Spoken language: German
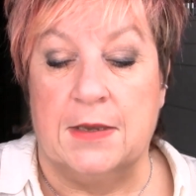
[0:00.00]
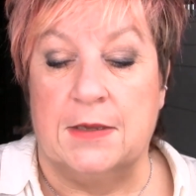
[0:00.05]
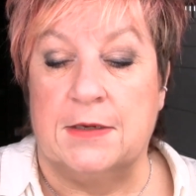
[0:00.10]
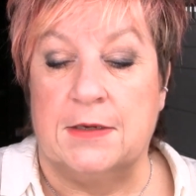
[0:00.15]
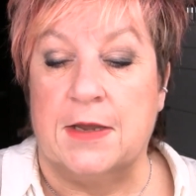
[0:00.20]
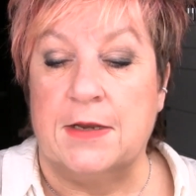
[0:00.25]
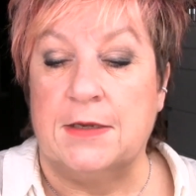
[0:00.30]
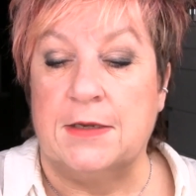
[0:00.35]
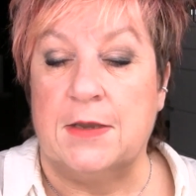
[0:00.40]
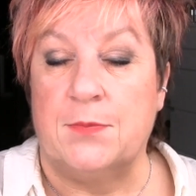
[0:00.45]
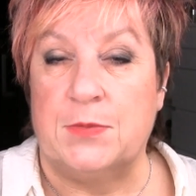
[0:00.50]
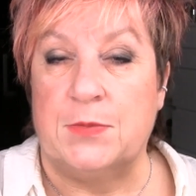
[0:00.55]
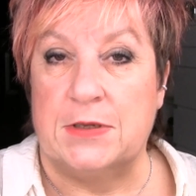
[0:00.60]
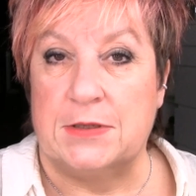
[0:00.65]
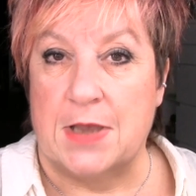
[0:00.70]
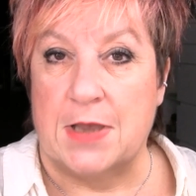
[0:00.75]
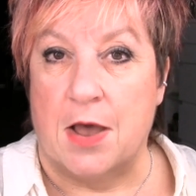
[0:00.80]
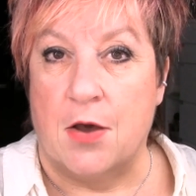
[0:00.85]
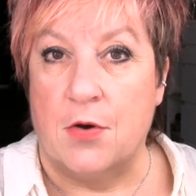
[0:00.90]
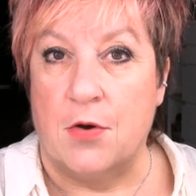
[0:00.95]
Dann gibt
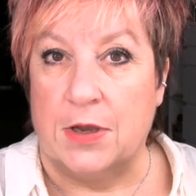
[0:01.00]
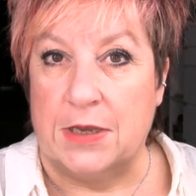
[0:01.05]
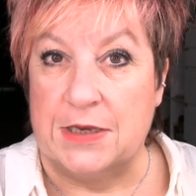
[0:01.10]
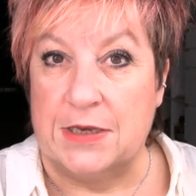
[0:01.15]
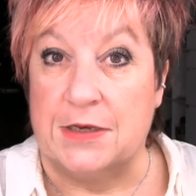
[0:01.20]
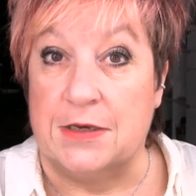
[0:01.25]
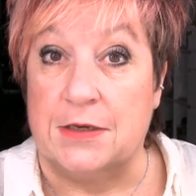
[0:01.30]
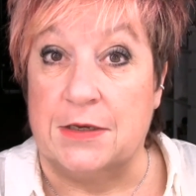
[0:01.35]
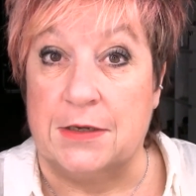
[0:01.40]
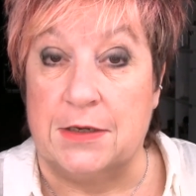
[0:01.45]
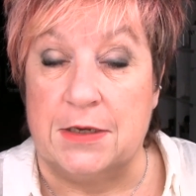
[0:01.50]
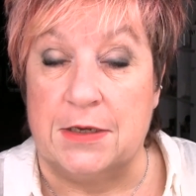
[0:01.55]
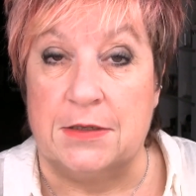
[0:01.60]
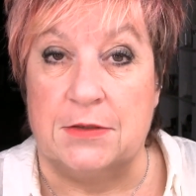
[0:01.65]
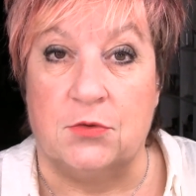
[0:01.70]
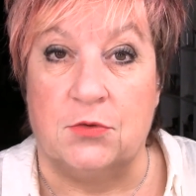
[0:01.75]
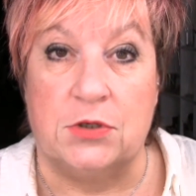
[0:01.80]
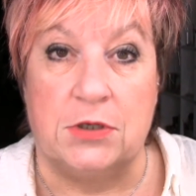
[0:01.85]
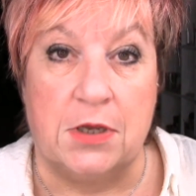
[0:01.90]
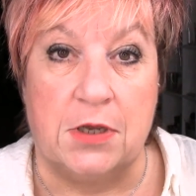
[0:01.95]
es auch in
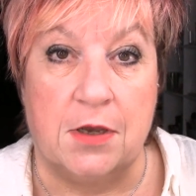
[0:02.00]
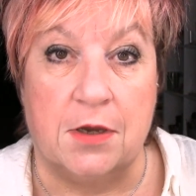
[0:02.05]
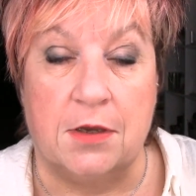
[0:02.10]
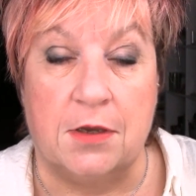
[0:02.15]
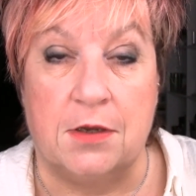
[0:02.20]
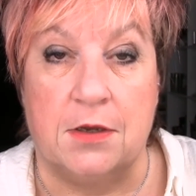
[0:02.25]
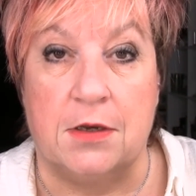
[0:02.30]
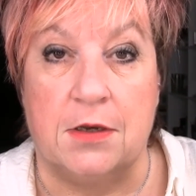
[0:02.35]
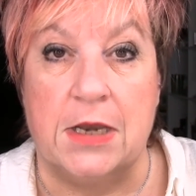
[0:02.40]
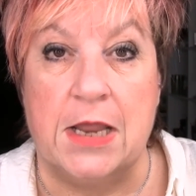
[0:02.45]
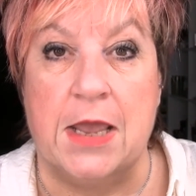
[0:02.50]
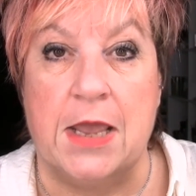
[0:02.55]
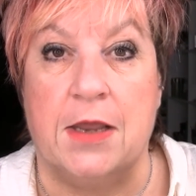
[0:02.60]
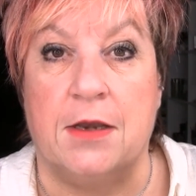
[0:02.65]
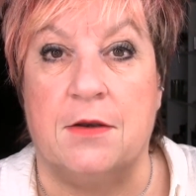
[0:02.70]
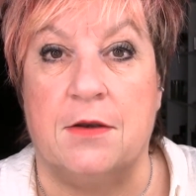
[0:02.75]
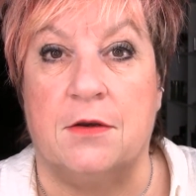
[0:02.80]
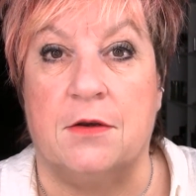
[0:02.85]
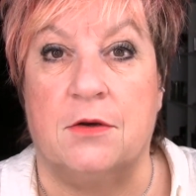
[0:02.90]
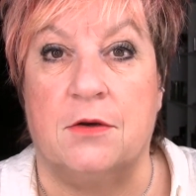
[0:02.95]

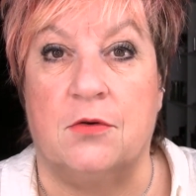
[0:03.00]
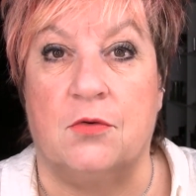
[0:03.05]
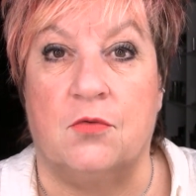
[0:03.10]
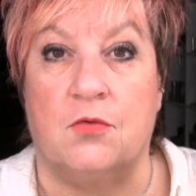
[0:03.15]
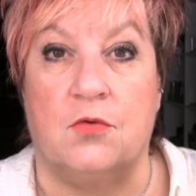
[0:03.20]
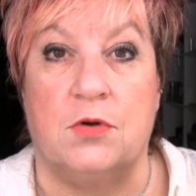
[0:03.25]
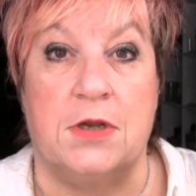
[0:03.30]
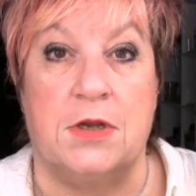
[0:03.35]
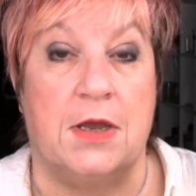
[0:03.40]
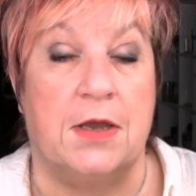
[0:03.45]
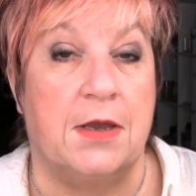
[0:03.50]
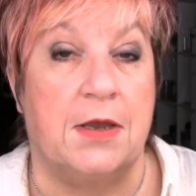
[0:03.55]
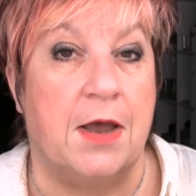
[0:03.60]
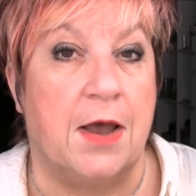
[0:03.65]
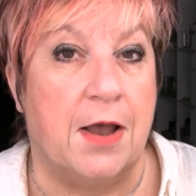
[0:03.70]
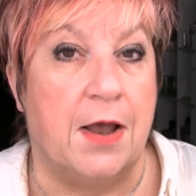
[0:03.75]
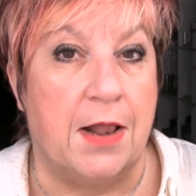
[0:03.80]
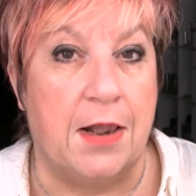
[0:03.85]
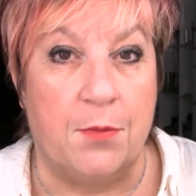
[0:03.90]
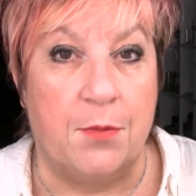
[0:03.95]
Esoterikläden
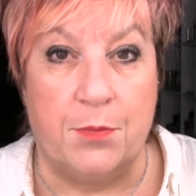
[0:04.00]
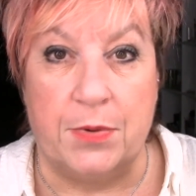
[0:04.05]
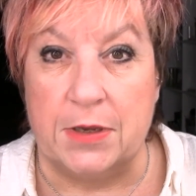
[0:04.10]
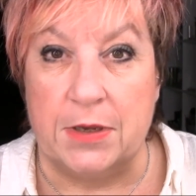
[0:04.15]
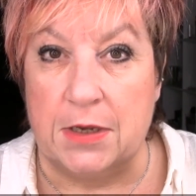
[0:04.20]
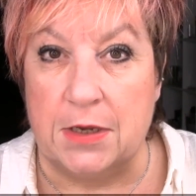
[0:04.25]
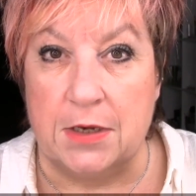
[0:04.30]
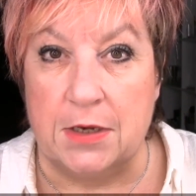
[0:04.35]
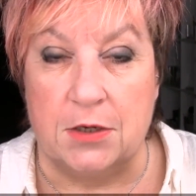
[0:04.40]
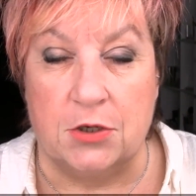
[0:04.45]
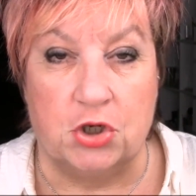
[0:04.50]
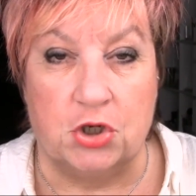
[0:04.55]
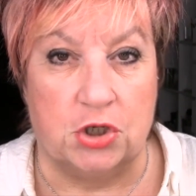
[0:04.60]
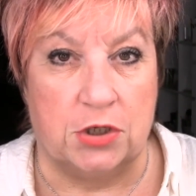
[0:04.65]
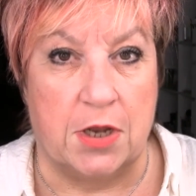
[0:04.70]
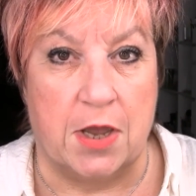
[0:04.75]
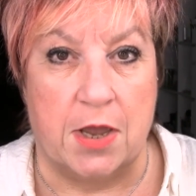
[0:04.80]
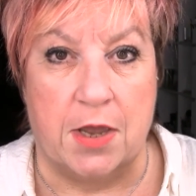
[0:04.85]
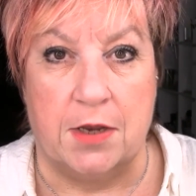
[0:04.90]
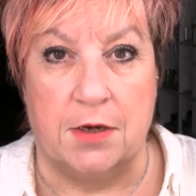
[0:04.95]
oder
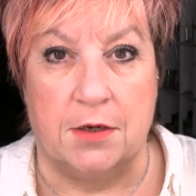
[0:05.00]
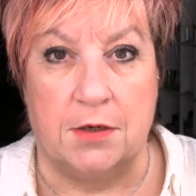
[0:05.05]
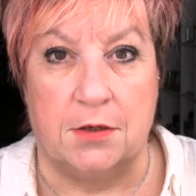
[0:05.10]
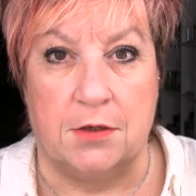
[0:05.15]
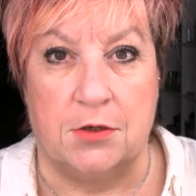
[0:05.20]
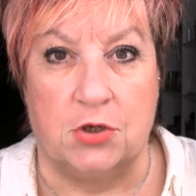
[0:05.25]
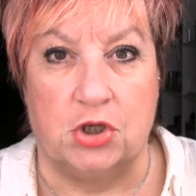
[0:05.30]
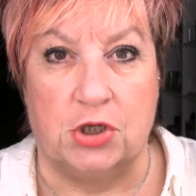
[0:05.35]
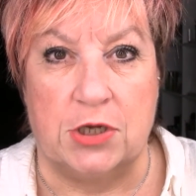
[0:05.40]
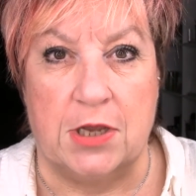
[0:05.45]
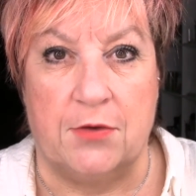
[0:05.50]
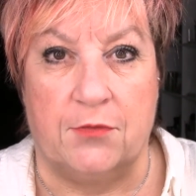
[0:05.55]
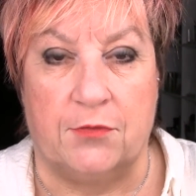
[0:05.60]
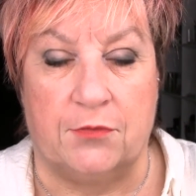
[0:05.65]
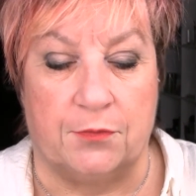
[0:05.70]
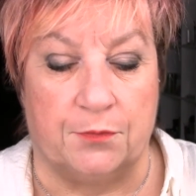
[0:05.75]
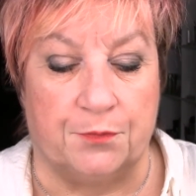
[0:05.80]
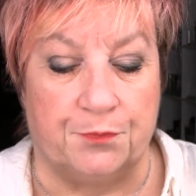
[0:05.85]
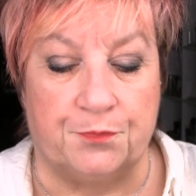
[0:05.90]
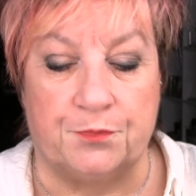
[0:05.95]

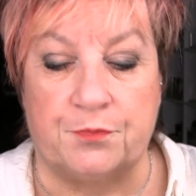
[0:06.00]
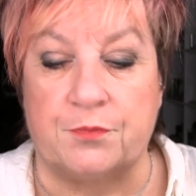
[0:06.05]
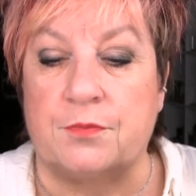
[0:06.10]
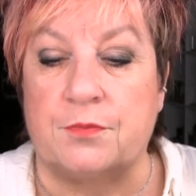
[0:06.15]
Halbedelsteingeschäften